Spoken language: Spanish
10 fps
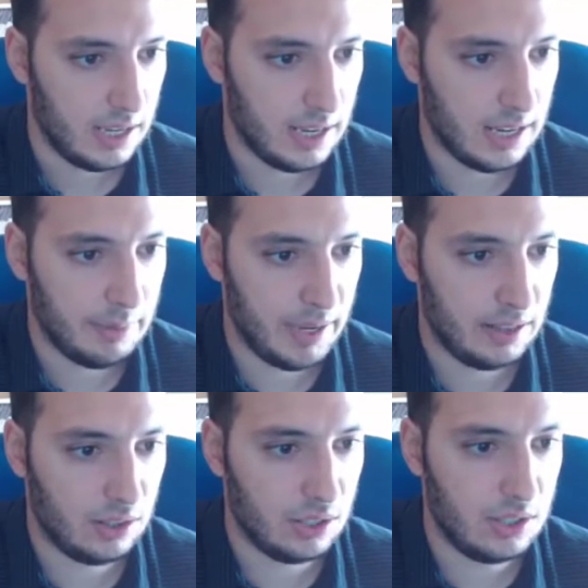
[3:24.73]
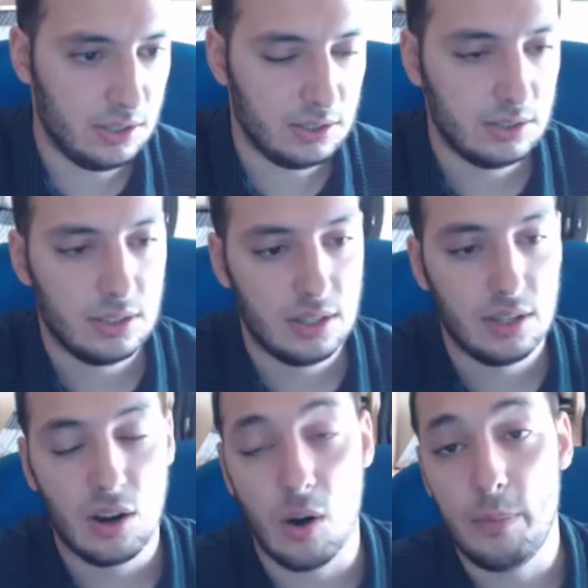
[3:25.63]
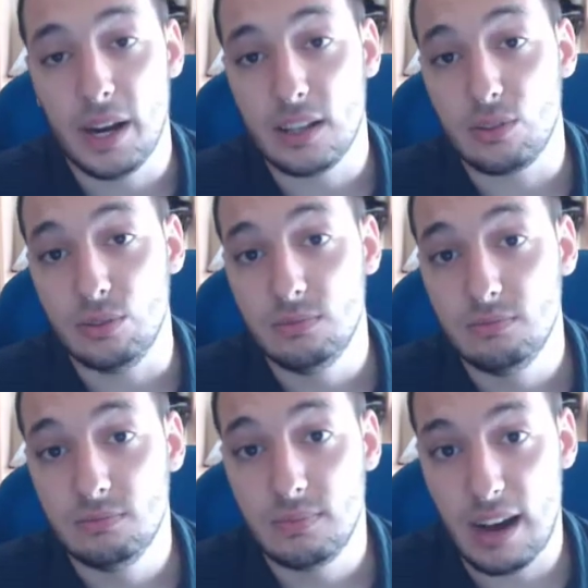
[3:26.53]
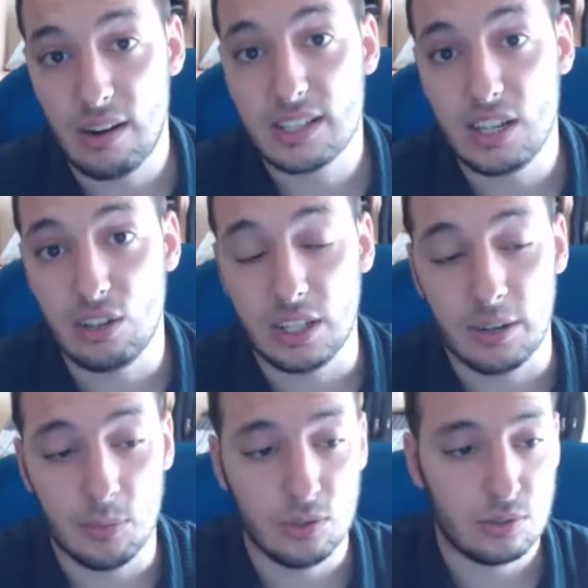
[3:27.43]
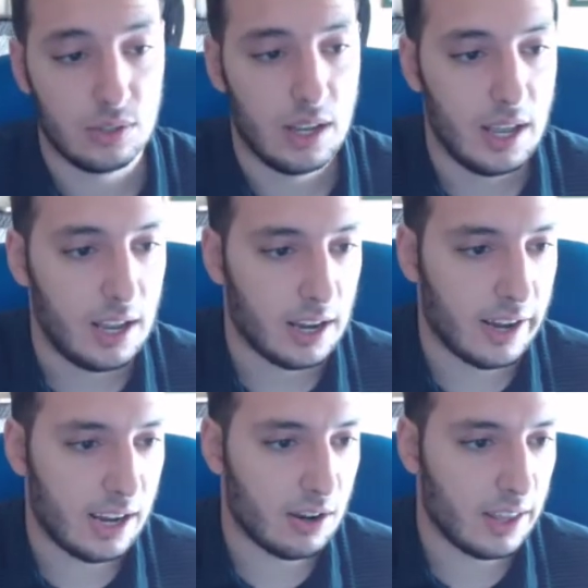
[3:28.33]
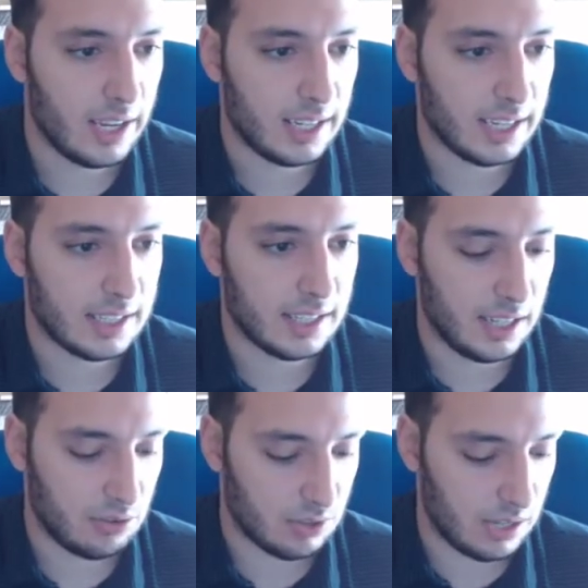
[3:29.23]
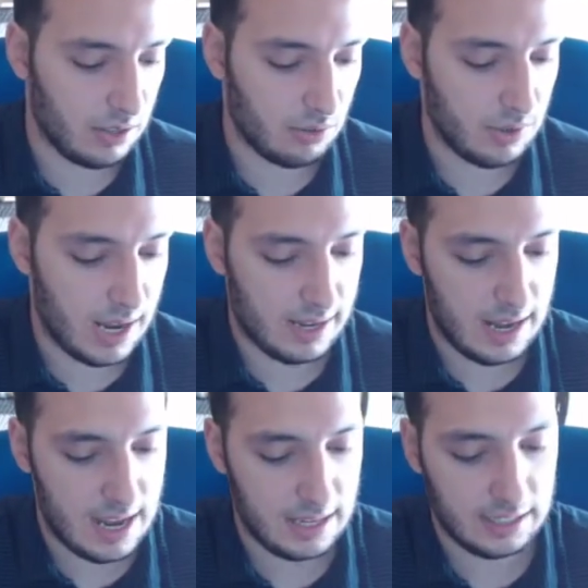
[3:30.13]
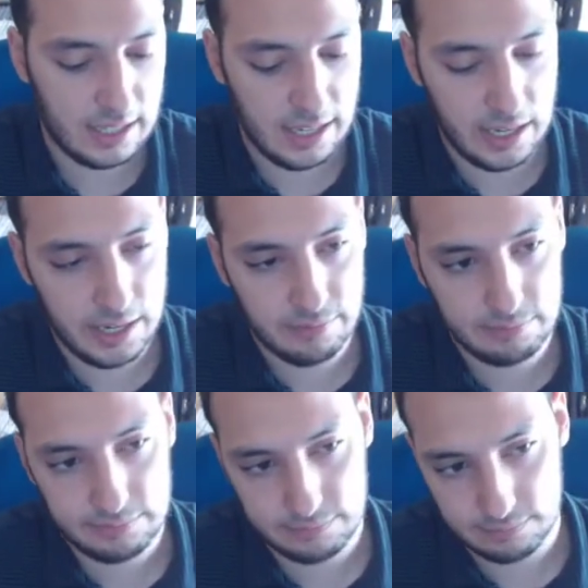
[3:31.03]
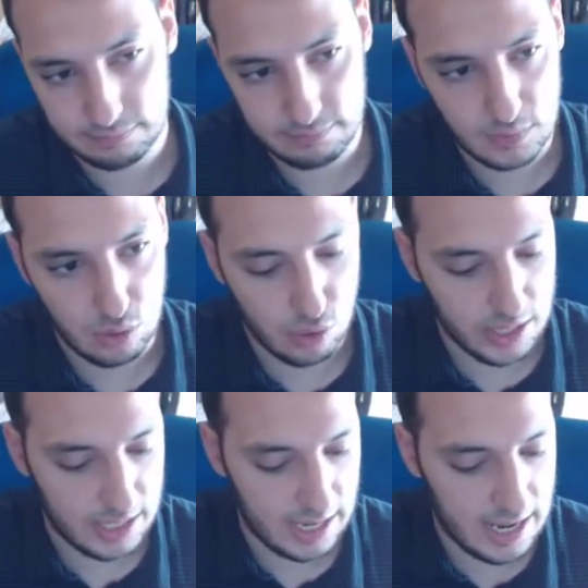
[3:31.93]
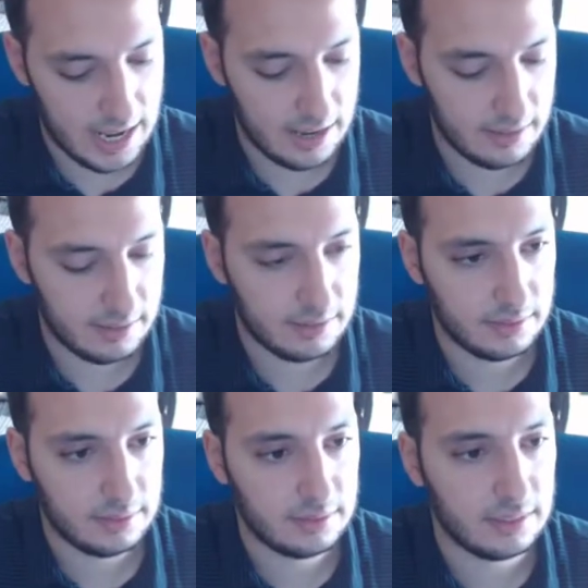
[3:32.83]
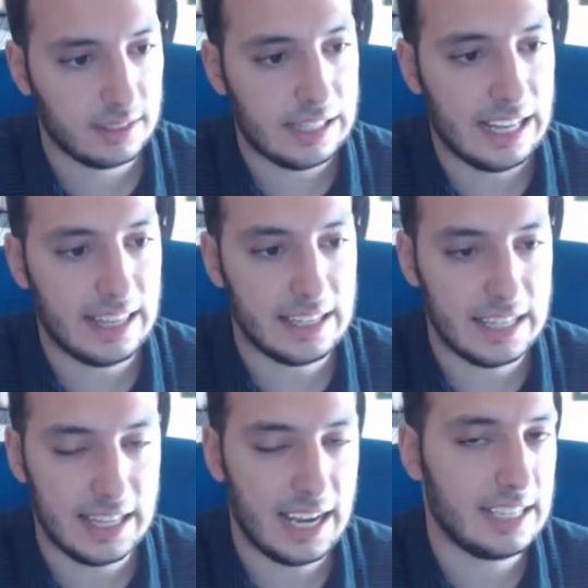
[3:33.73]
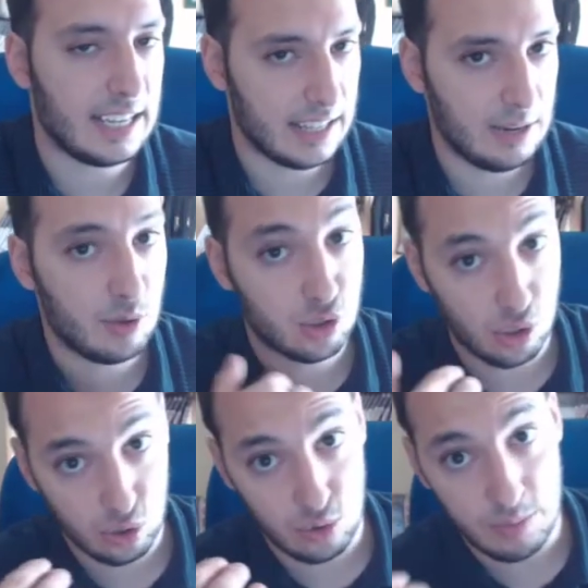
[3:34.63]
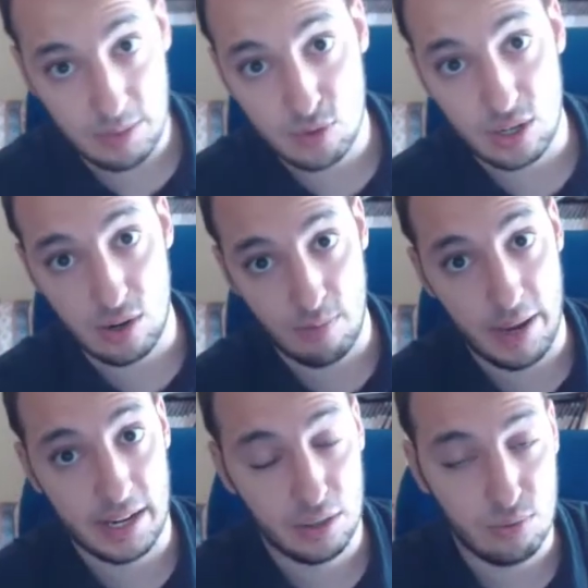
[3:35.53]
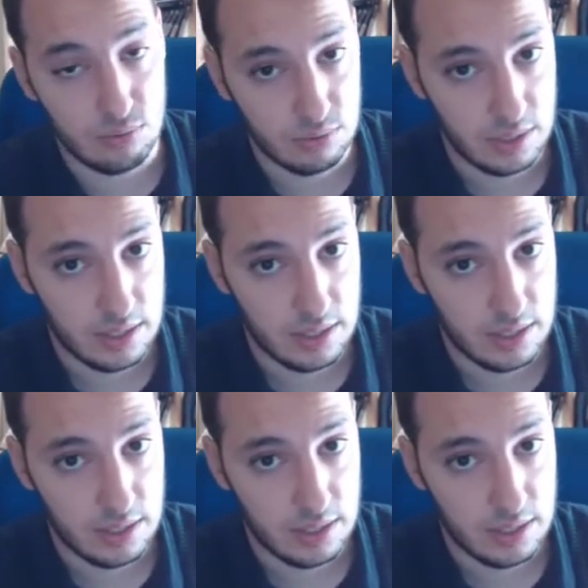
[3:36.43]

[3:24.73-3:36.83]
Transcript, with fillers: Elemento, compare tú. Ahora sí lo tenemos. Recordad que si estáis usando alguna clase o lo que sea, necesitáis hacer vosotros mismos el compare tú.